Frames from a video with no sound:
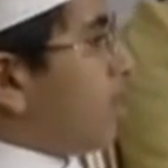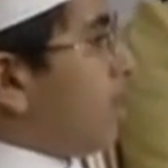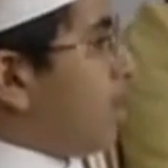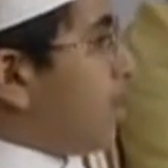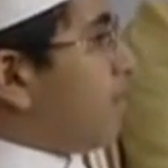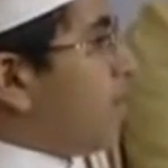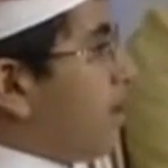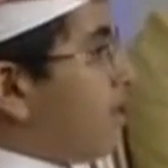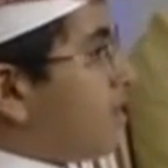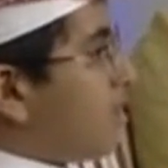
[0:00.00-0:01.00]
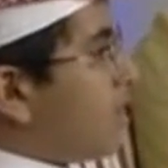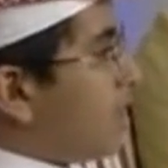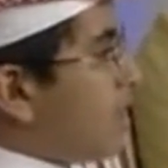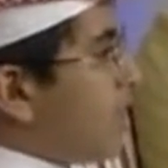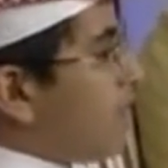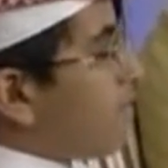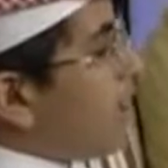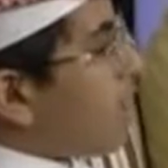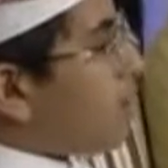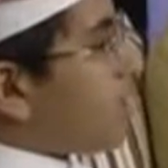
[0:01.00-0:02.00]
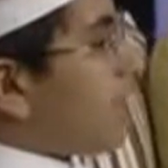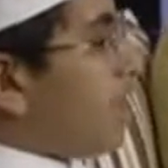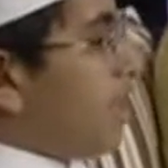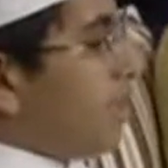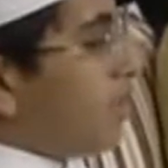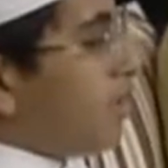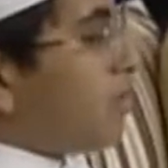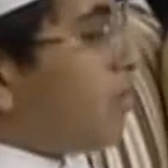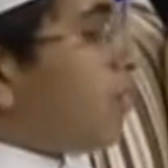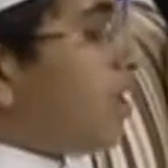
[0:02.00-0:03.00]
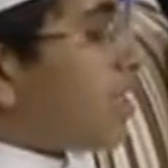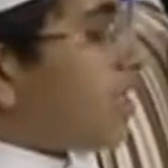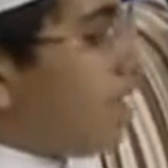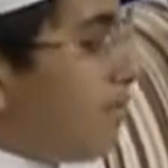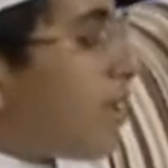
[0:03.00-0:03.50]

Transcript: العالميه فرحت على الهند وحصلت على